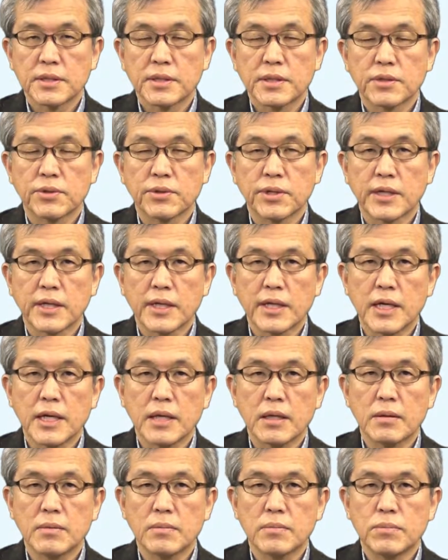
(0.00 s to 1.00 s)
これから
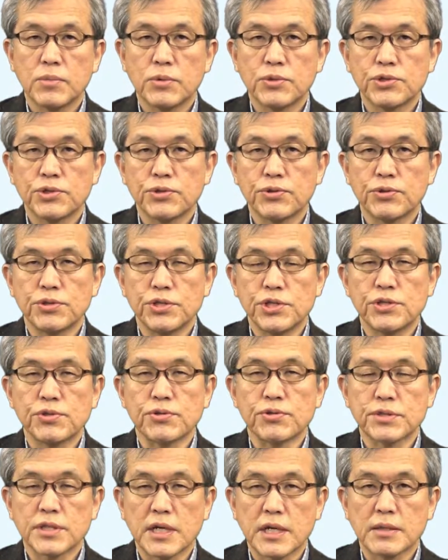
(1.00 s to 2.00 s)
モジュール
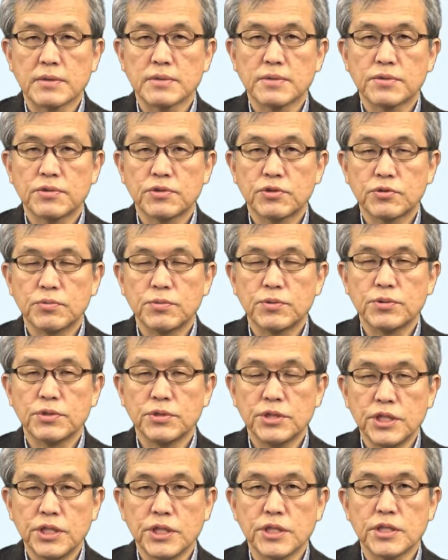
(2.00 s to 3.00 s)
23副文
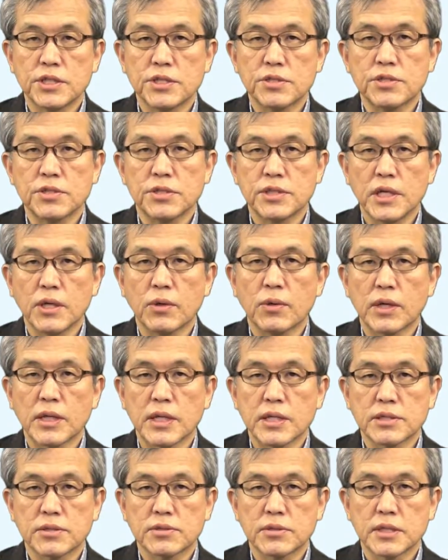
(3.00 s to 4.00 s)
2についてお
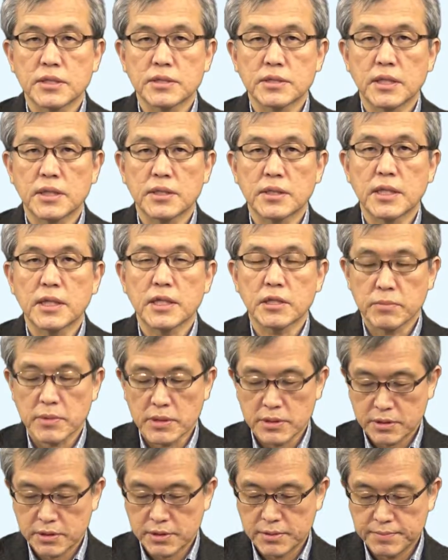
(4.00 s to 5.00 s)
話しさせていただきま
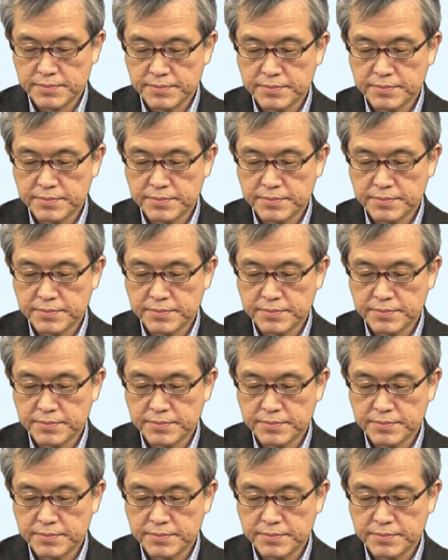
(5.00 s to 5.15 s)
す